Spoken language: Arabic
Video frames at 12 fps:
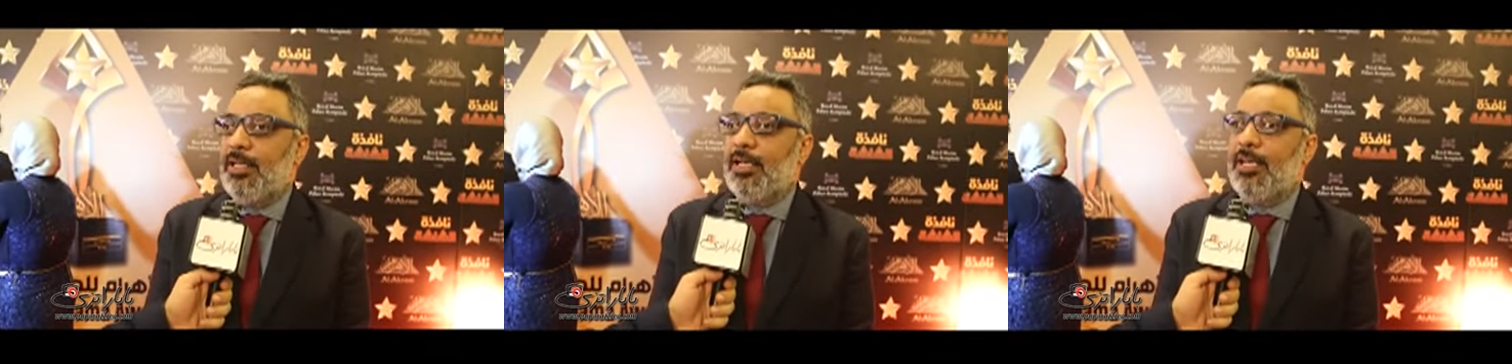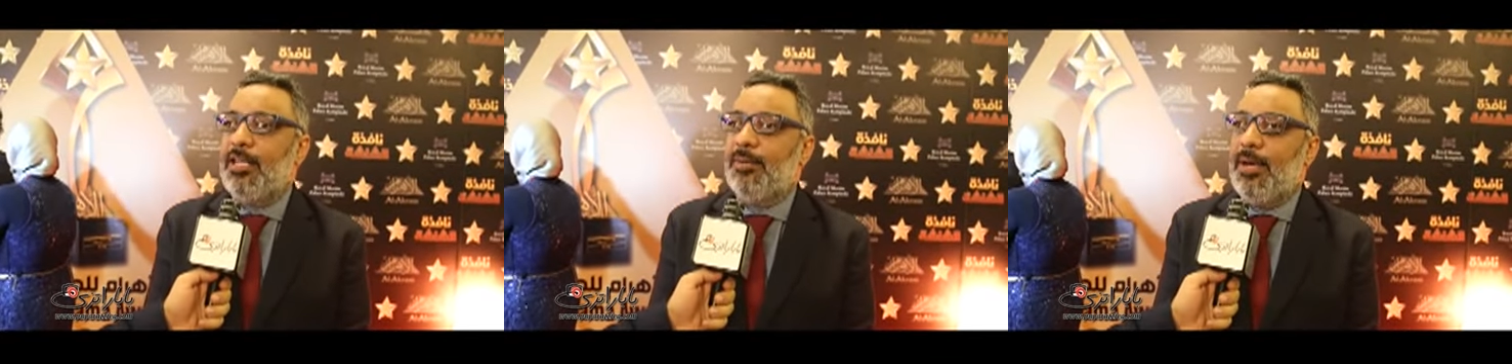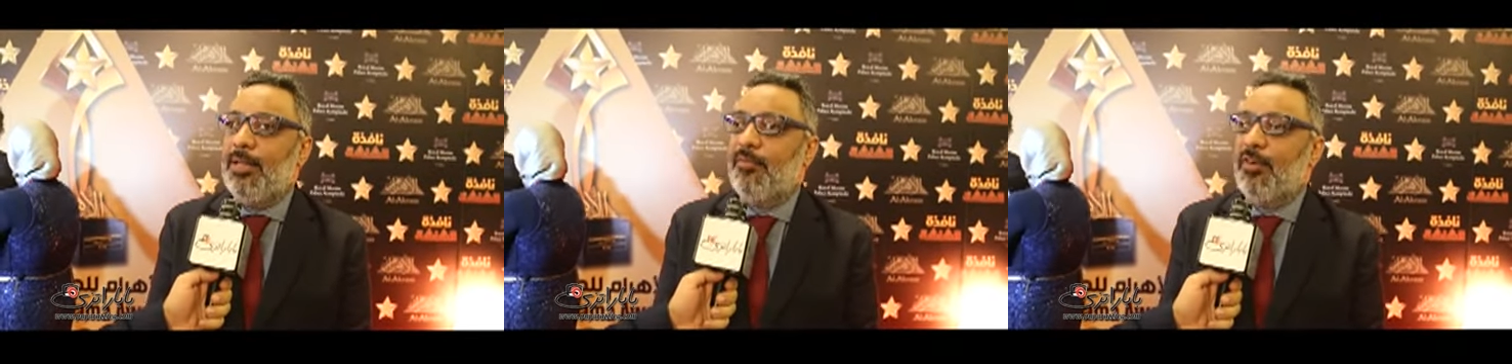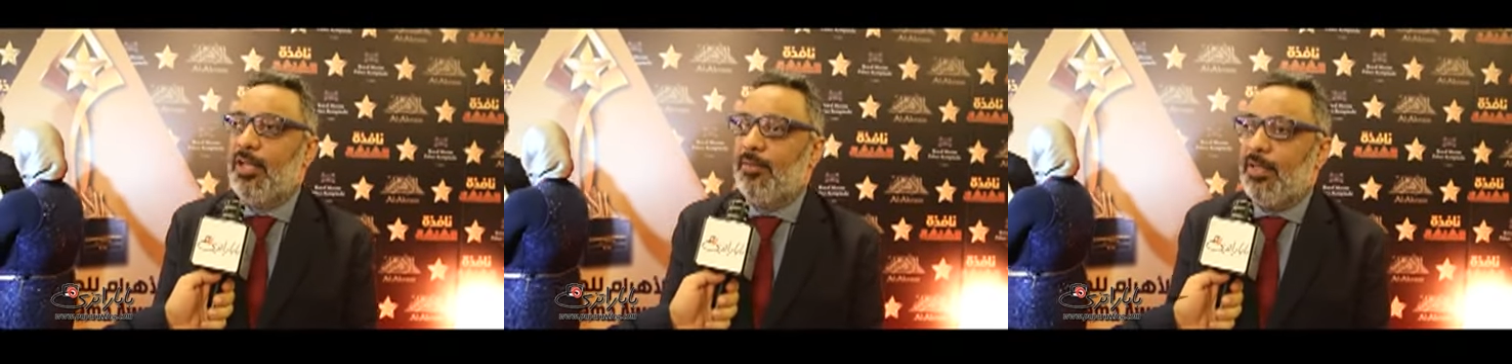كده بعد ما
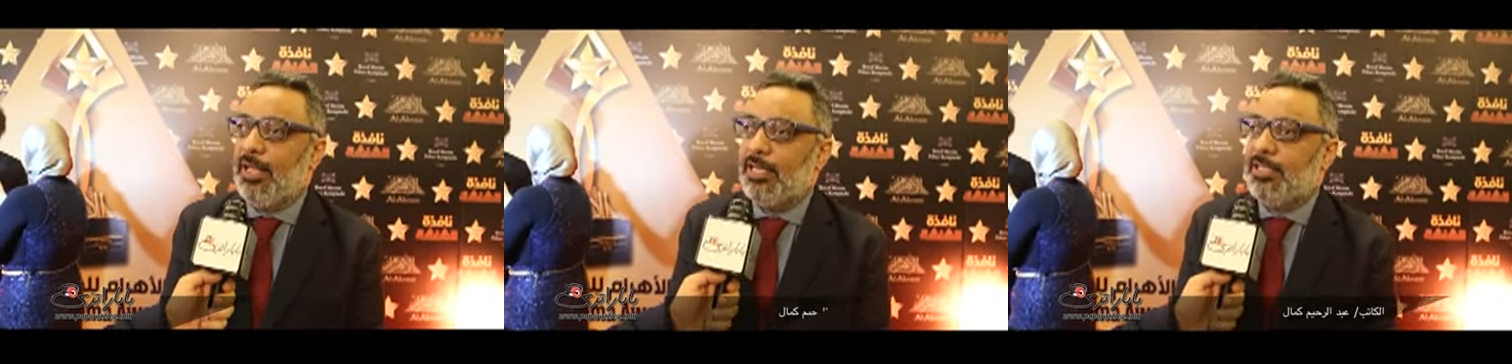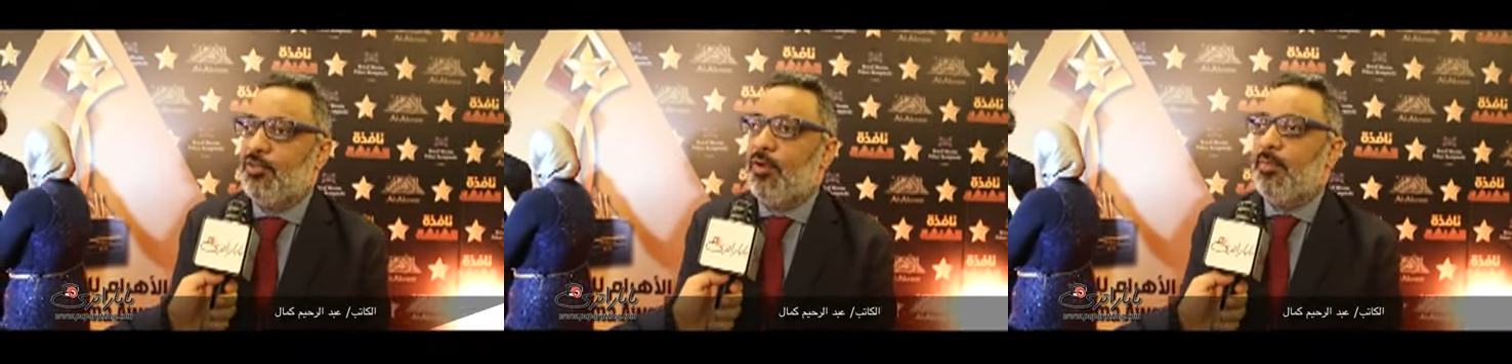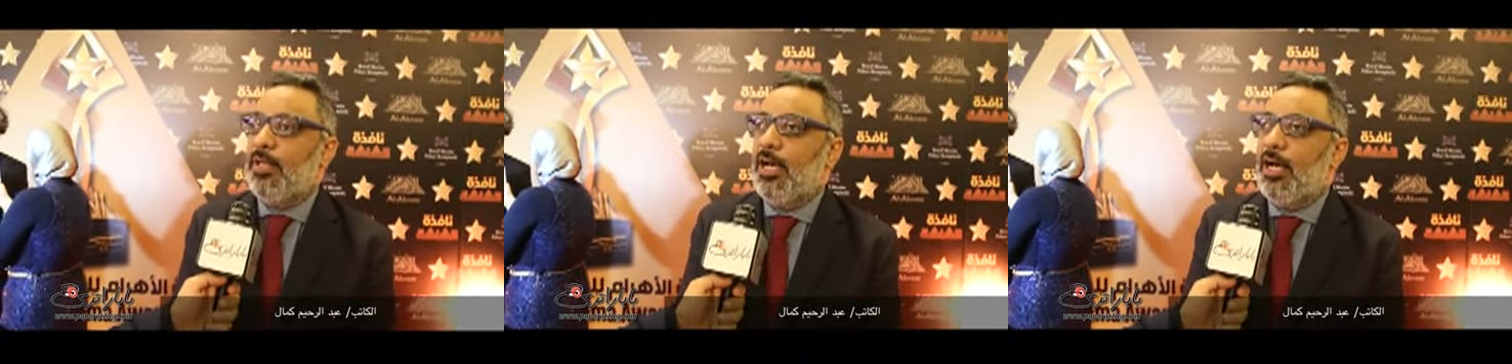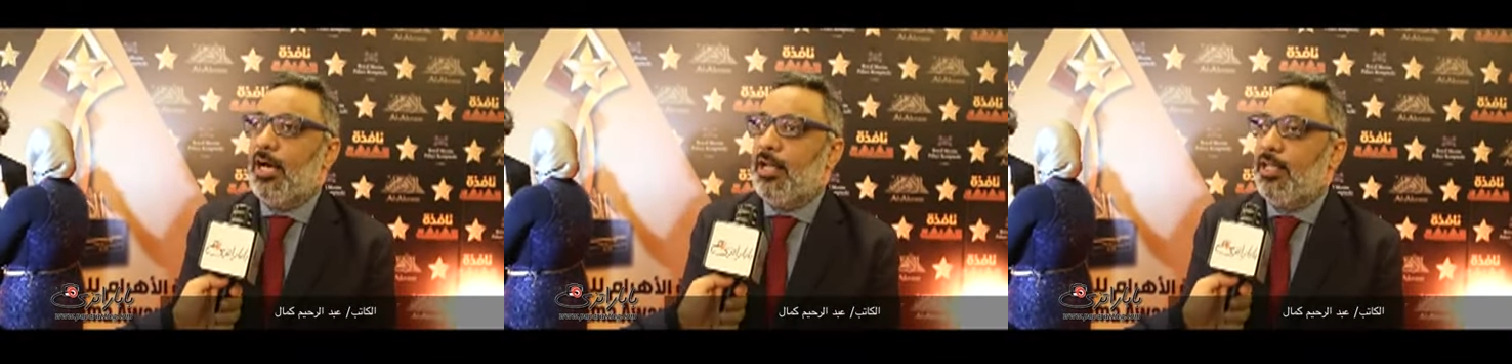الفكره بتتجسد وابدا
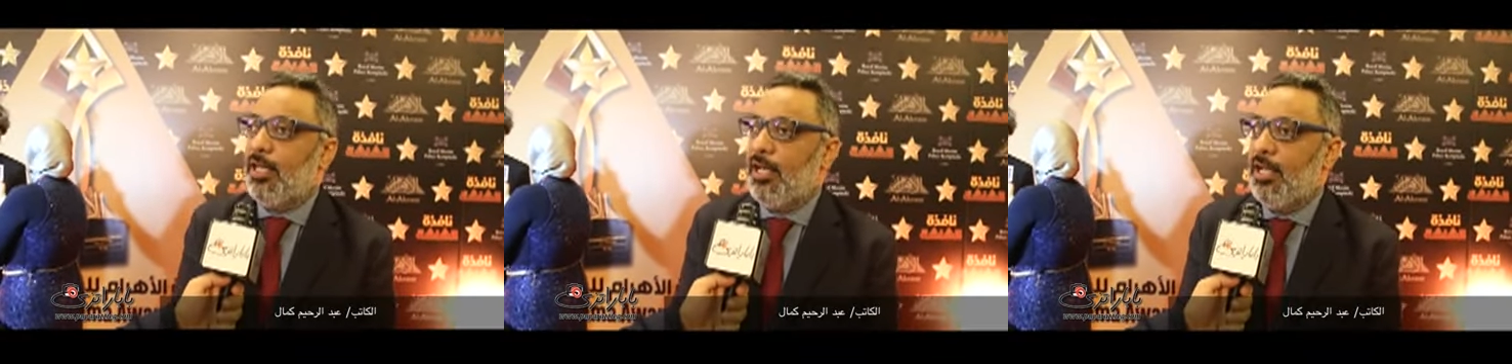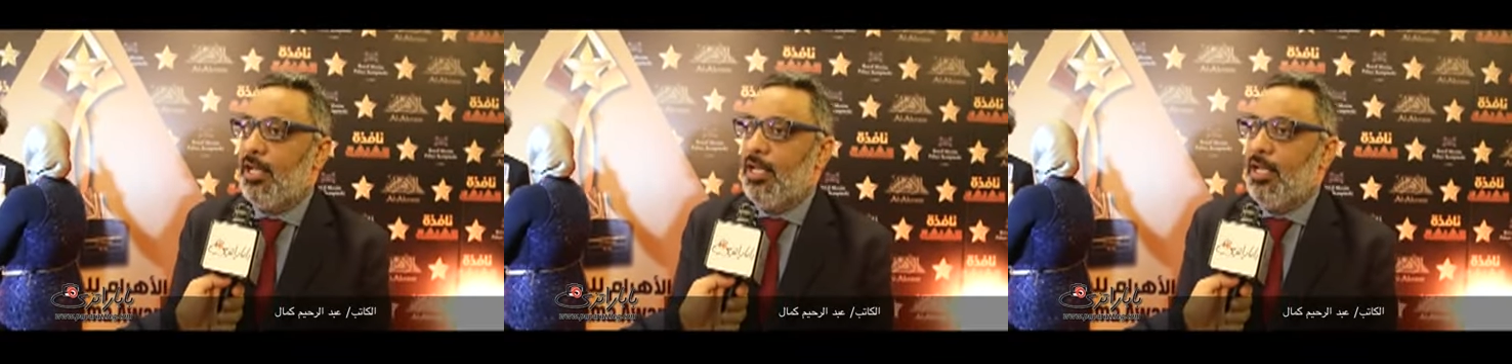اعرضها